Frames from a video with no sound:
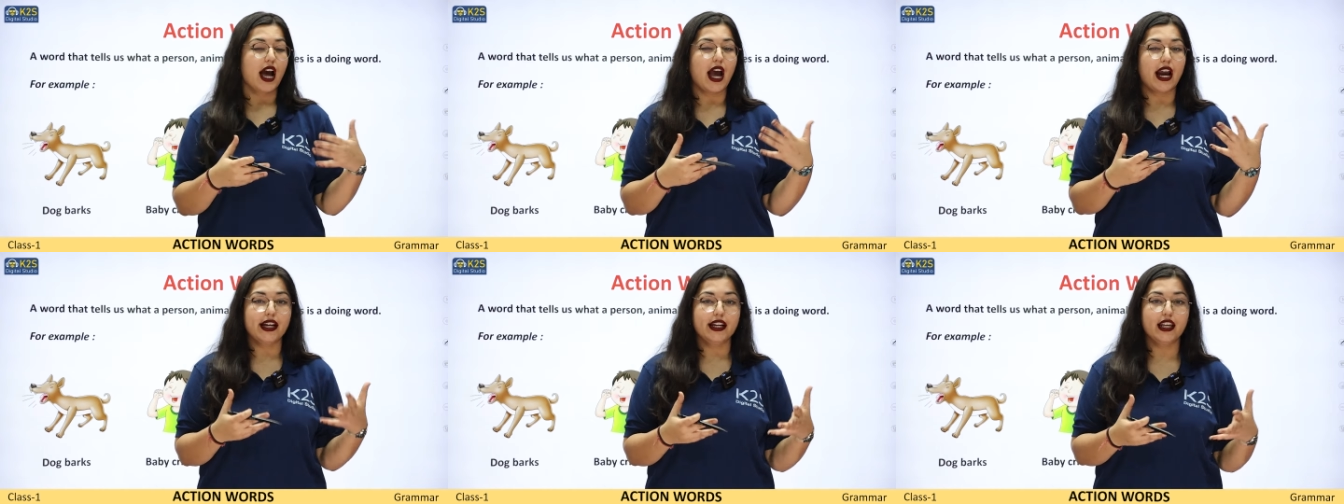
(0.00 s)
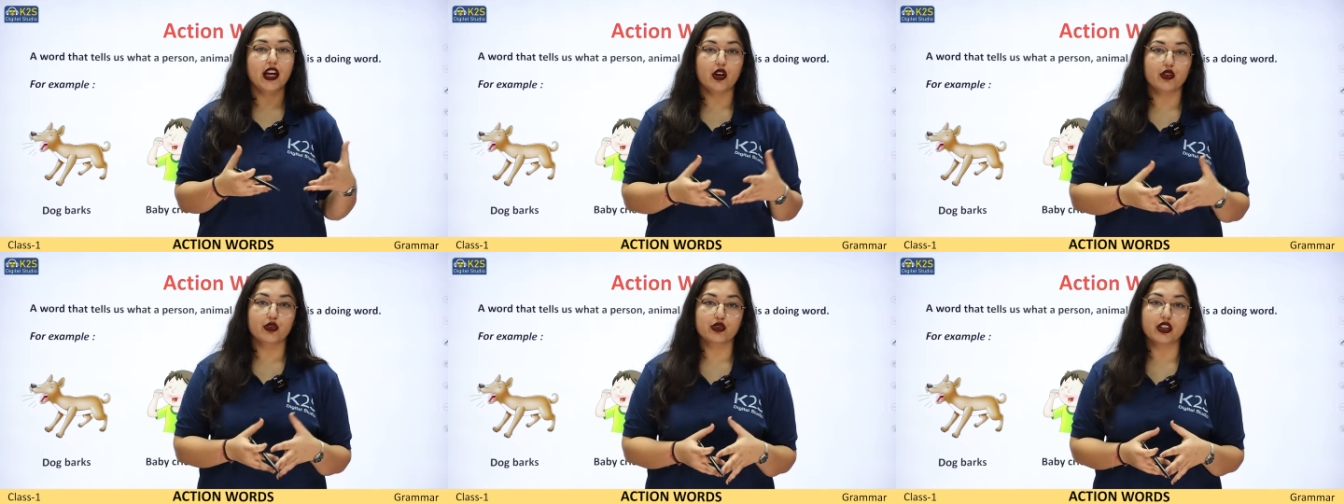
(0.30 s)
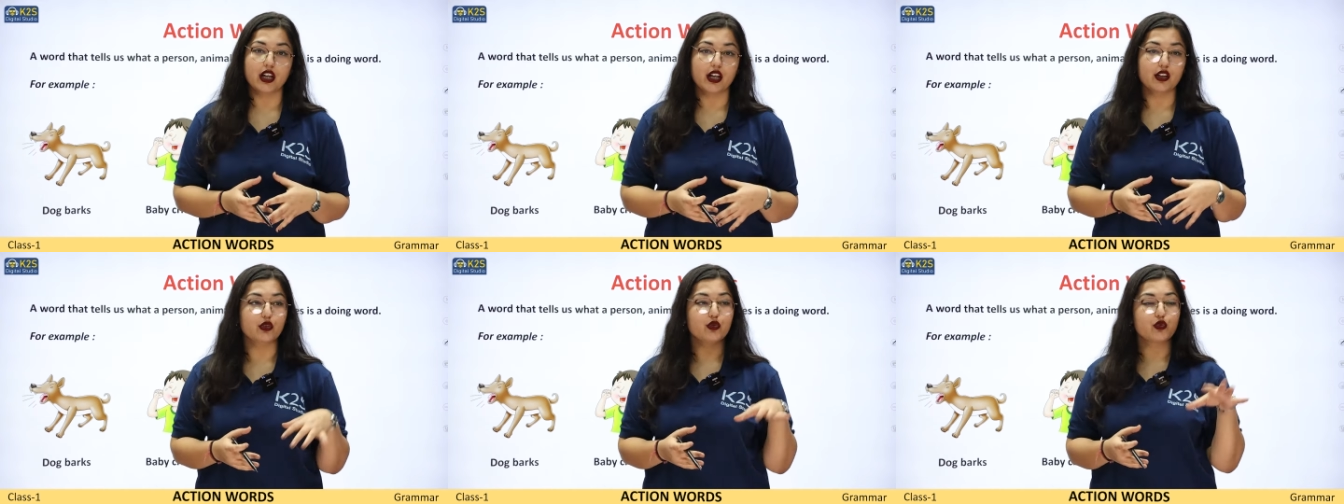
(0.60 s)
आइडिया
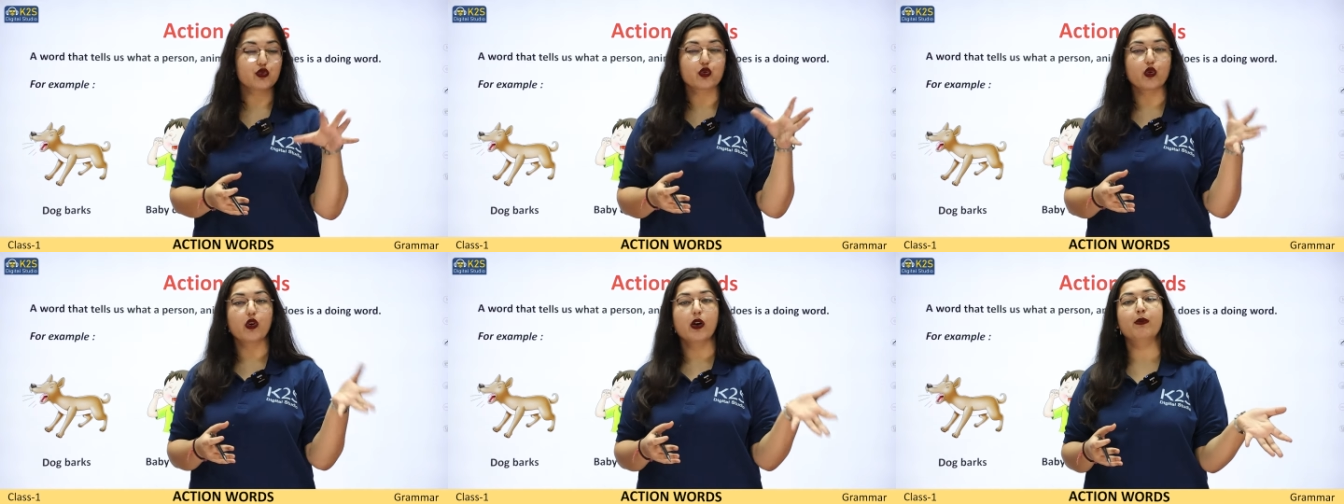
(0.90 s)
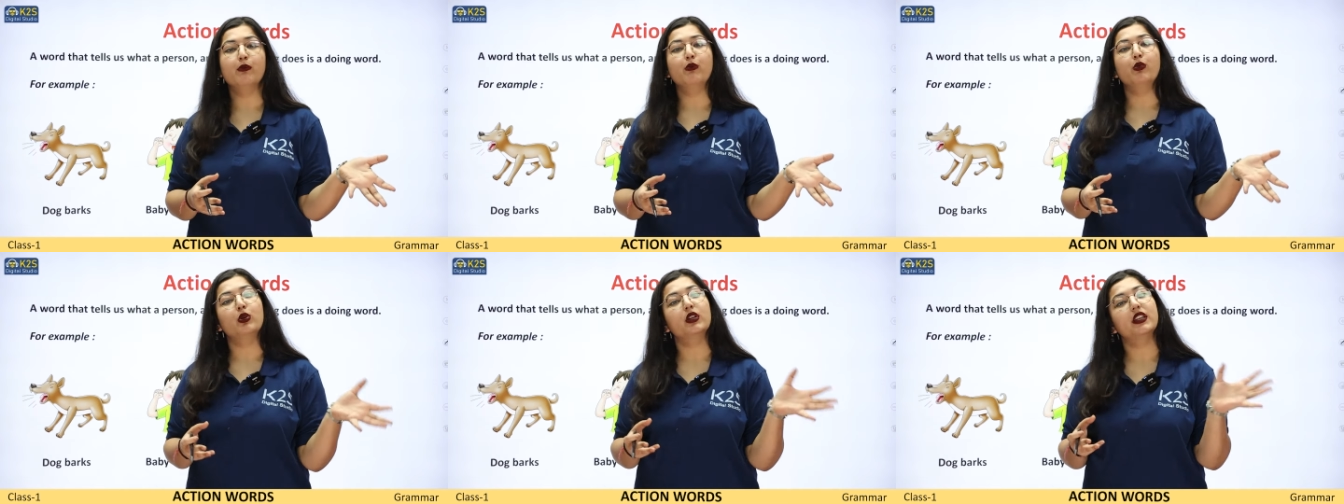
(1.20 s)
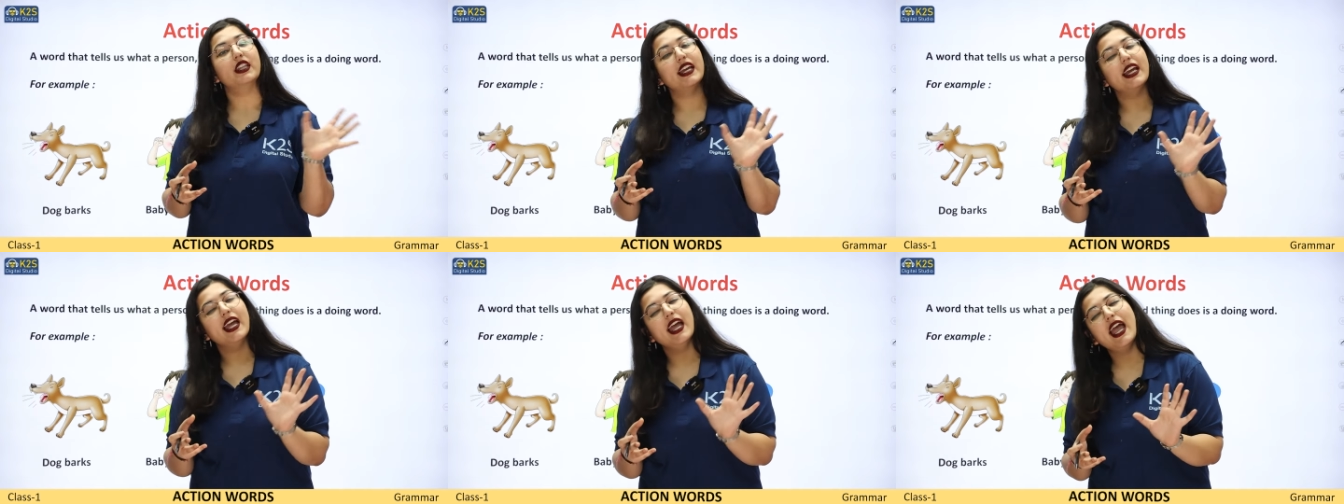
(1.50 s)
होता है तो उसको हम
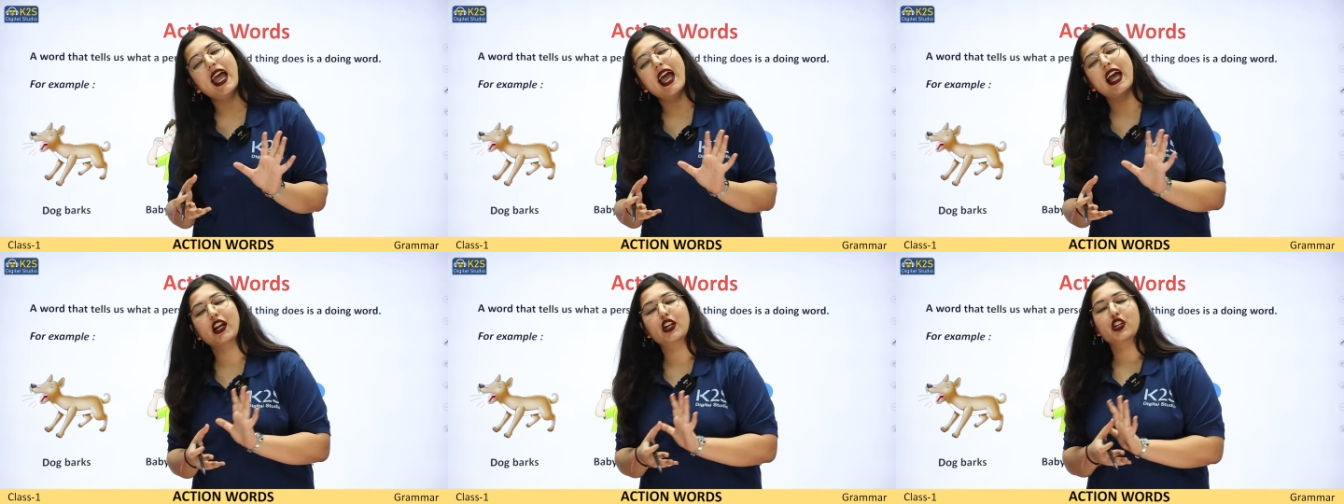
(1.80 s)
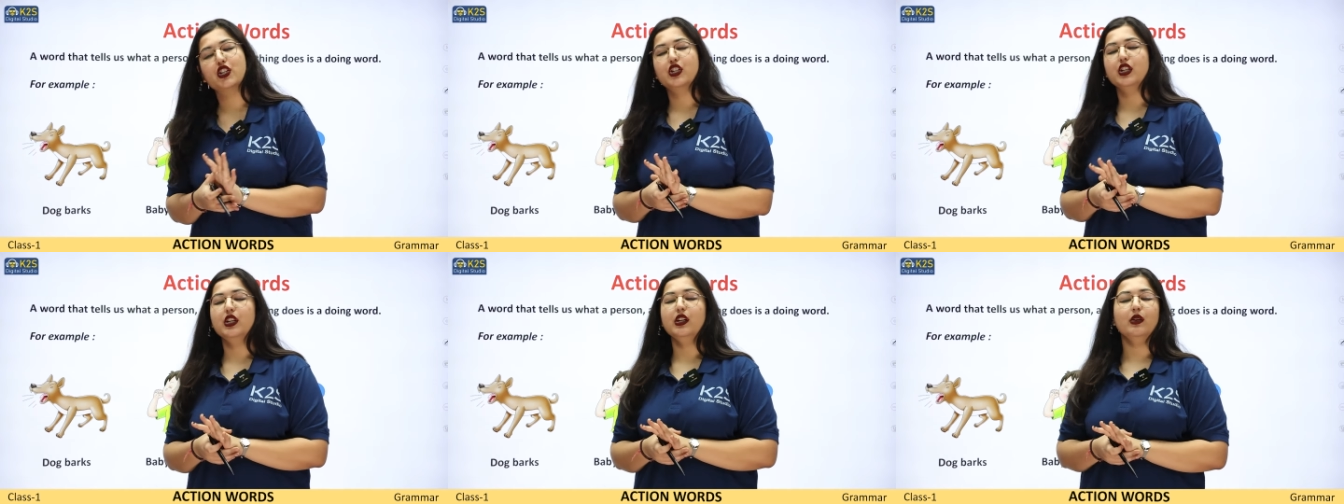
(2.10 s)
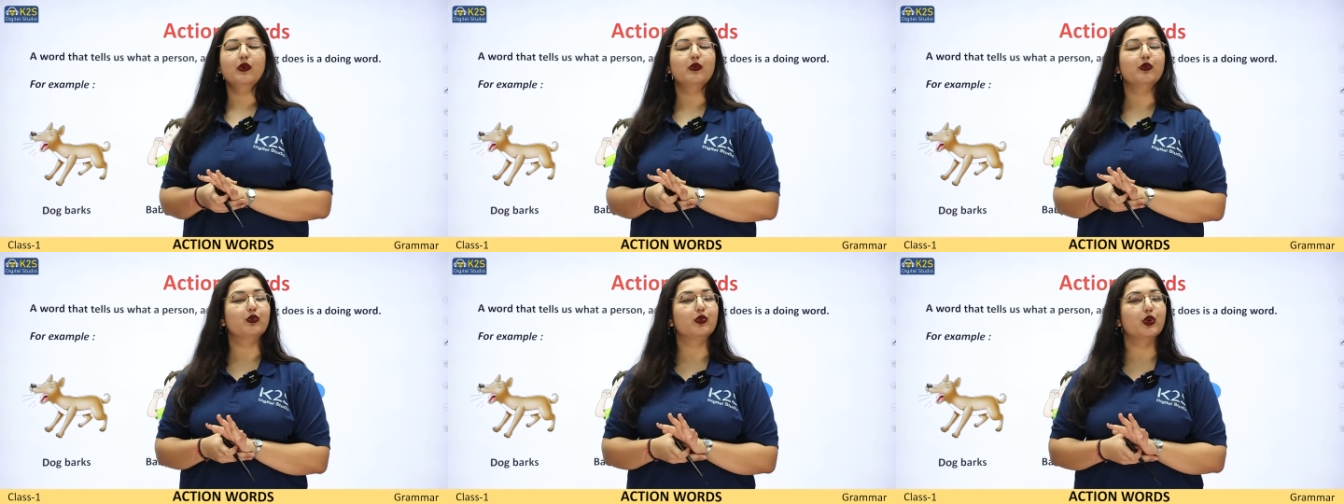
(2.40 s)
बोलते हैं
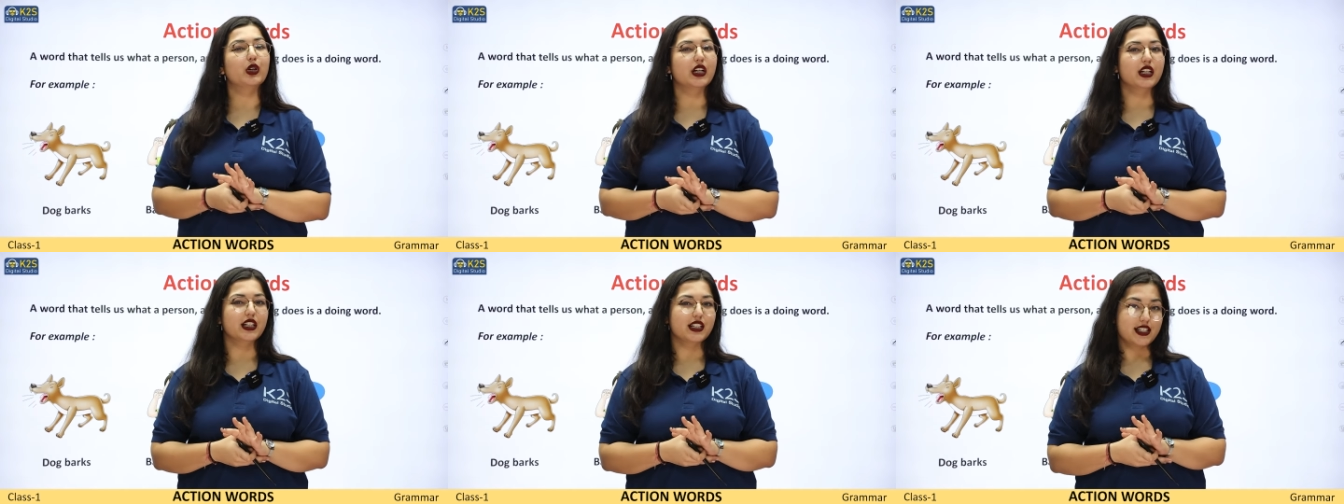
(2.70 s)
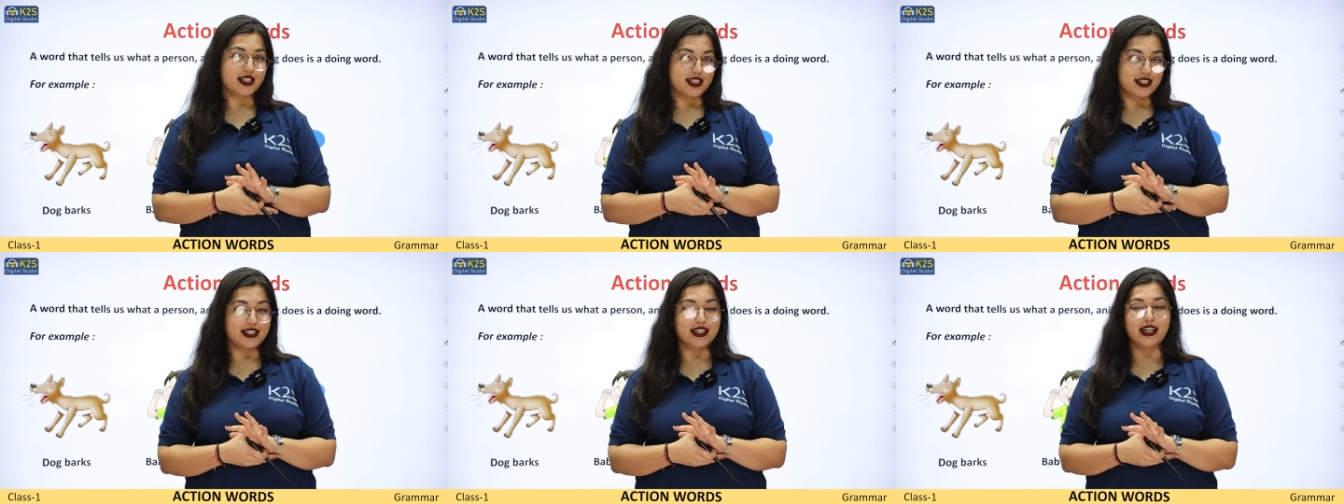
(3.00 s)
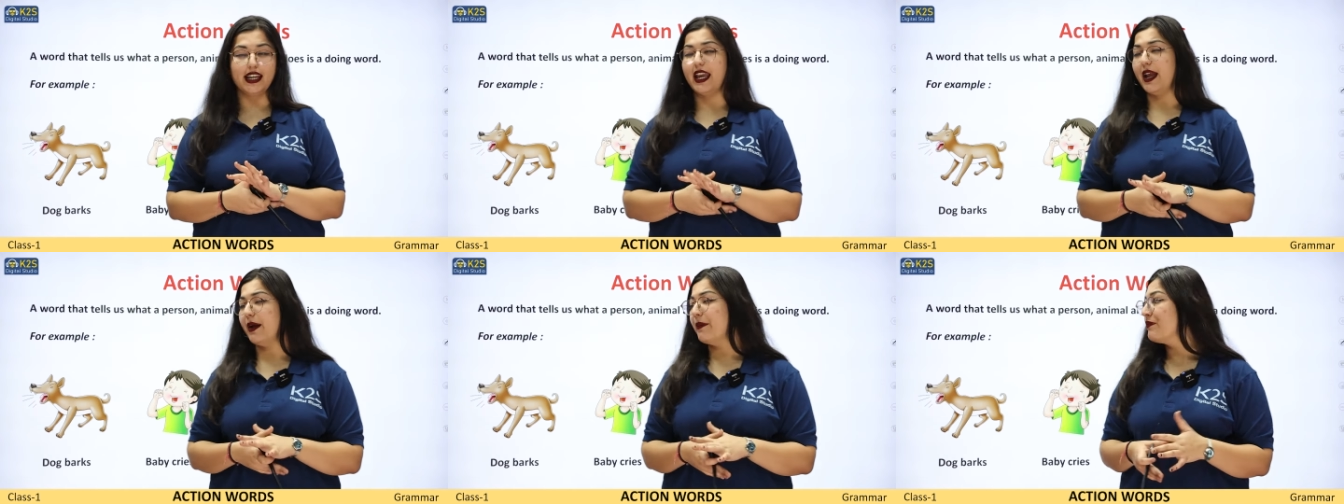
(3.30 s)
एक्शन वर्ड्स
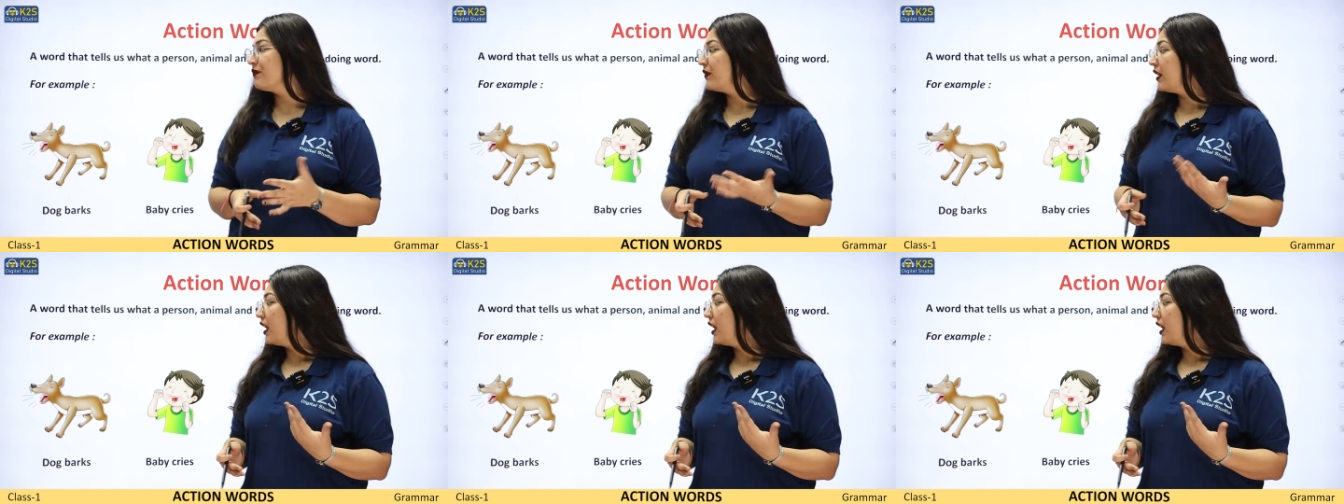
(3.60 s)
ठीक है